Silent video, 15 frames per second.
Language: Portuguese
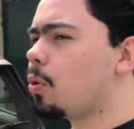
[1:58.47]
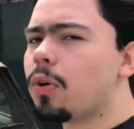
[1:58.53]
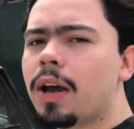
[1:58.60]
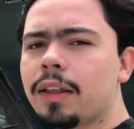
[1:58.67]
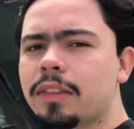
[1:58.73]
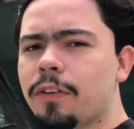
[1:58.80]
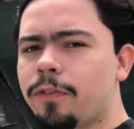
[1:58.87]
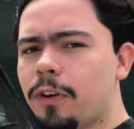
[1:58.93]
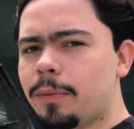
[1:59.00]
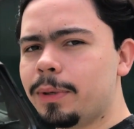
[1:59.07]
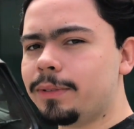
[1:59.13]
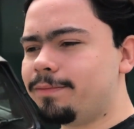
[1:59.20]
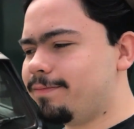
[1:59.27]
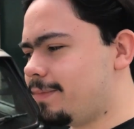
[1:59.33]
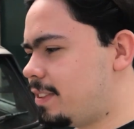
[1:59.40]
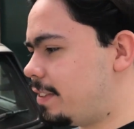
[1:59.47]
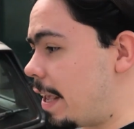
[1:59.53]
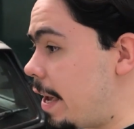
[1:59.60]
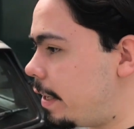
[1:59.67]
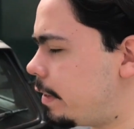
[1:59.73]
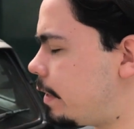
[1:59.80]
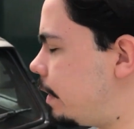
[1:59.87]
colocado da forma
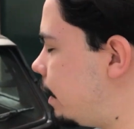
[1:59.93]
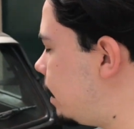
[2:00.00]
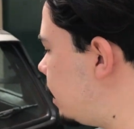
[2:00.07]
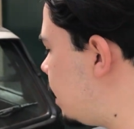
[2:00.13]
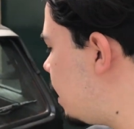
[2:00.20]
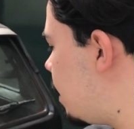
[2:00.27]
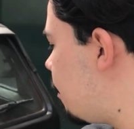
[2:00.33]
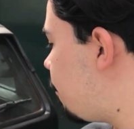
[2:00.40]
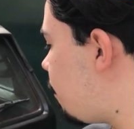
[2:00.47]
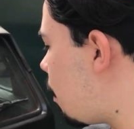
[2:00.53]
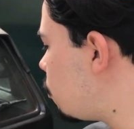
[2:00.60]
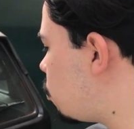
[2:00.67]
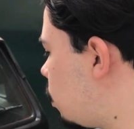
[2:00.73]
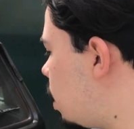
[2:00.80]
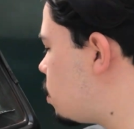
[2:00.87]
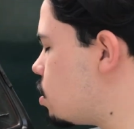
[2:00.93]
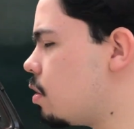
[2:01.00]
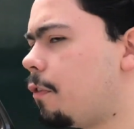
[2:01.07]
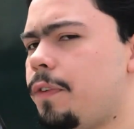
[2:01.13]
certa, né? Falta o kit de